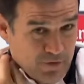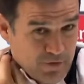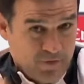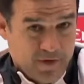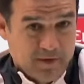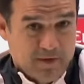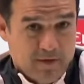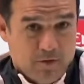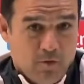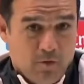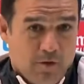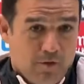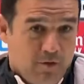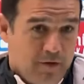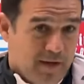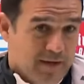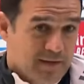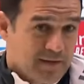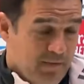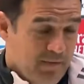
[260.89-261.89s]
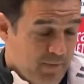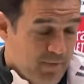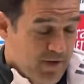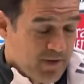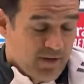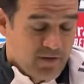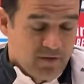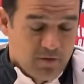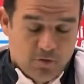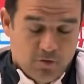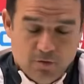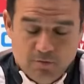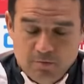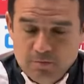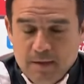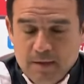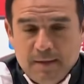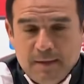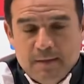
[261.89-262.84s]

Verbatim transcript: diferentes jugadoras, capaz de hacer gol